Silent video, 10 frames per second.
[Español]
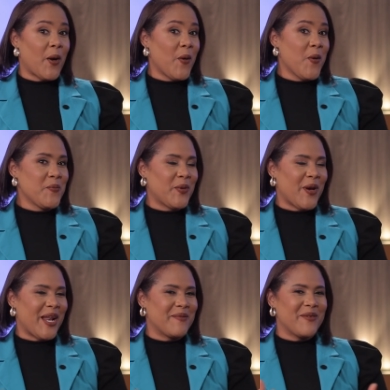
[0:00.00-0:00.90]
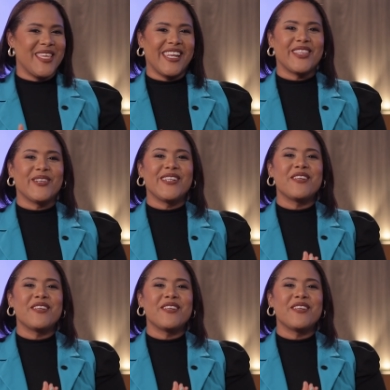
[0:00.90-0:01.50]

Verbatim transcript: un programa abierto,